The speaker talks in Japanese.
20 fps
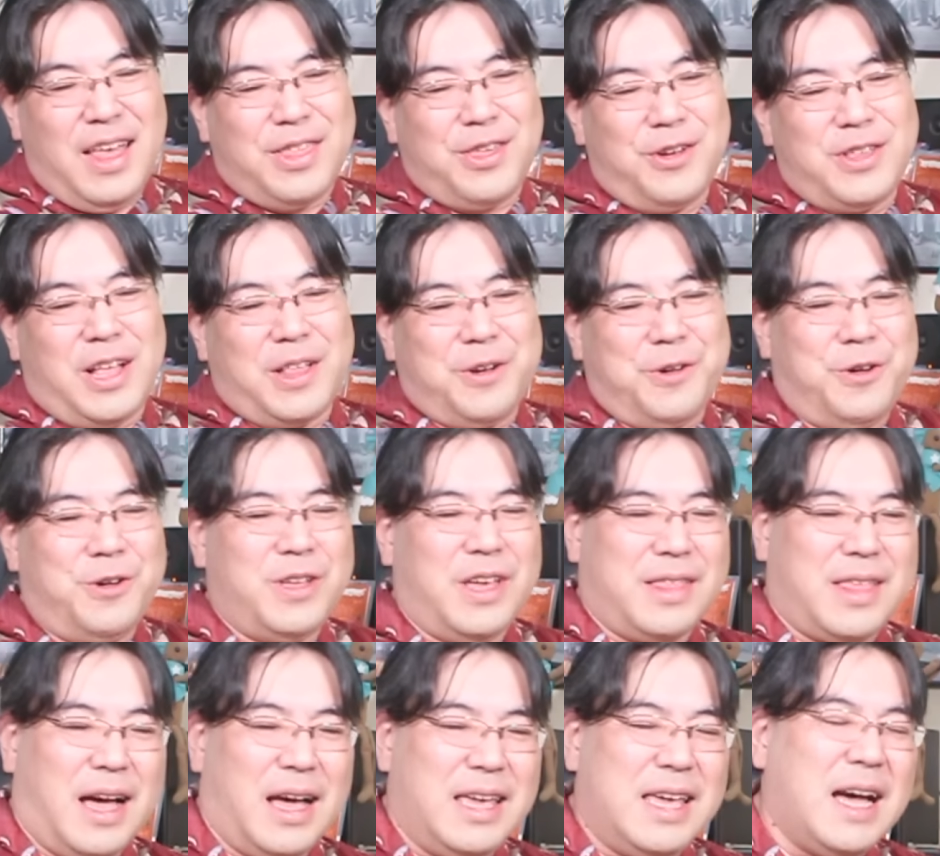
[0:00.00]
そういったところで
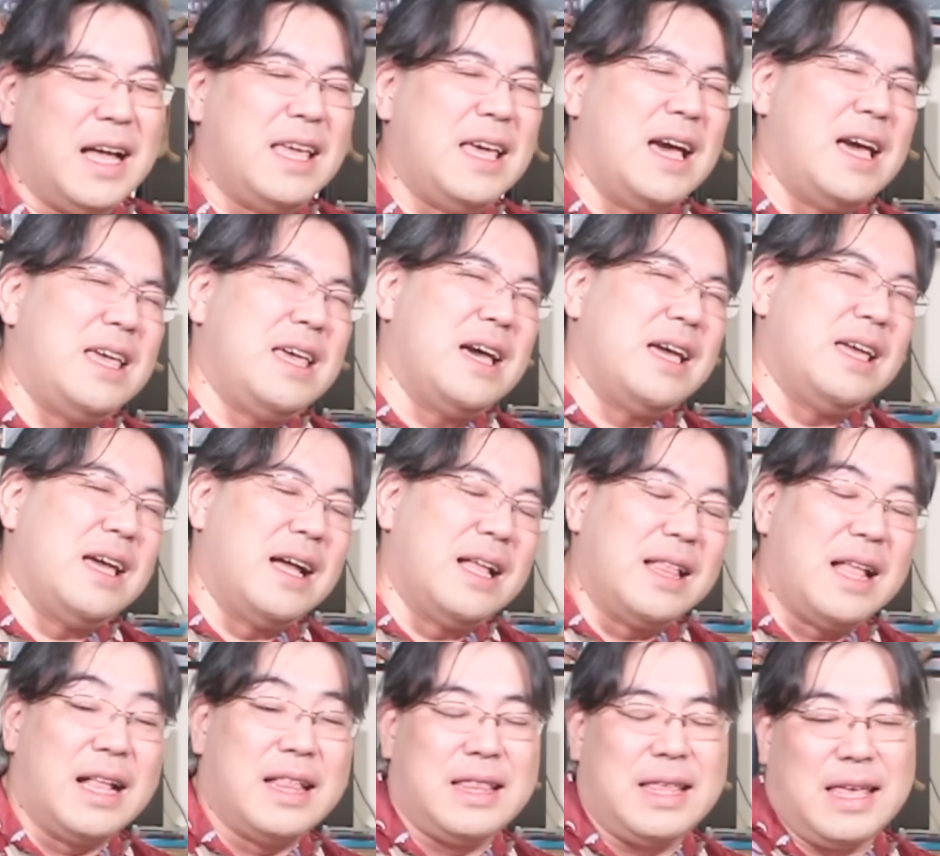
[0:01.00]
さ、いやいやいやいや、
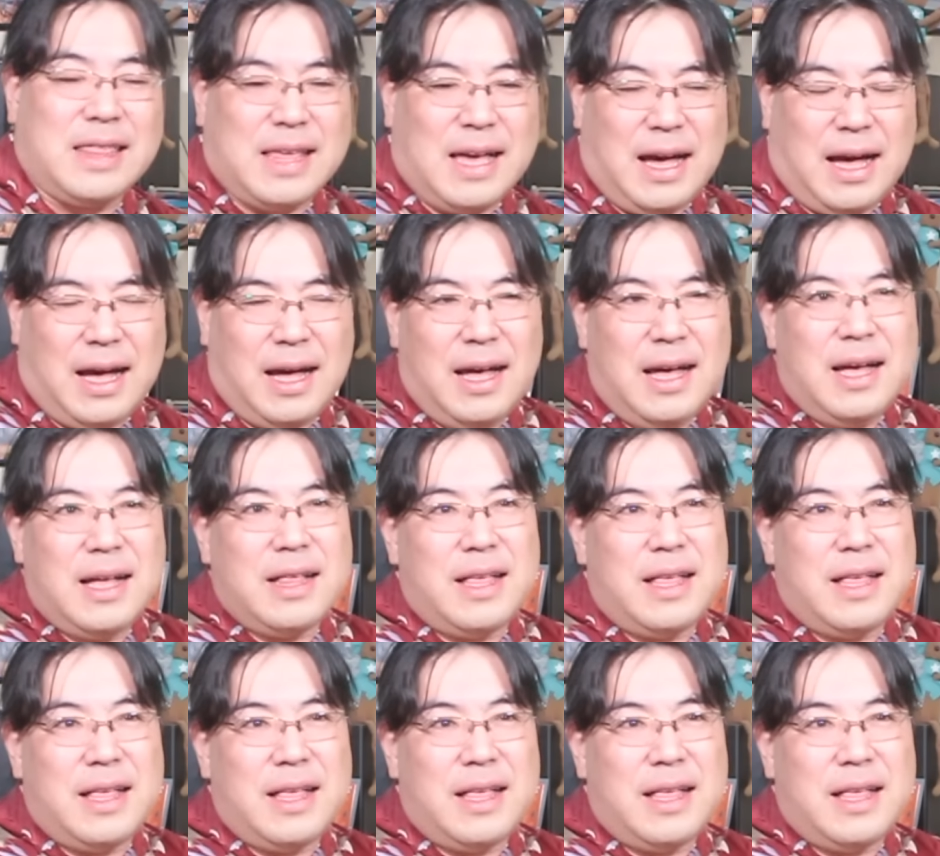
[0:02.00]
だってさ、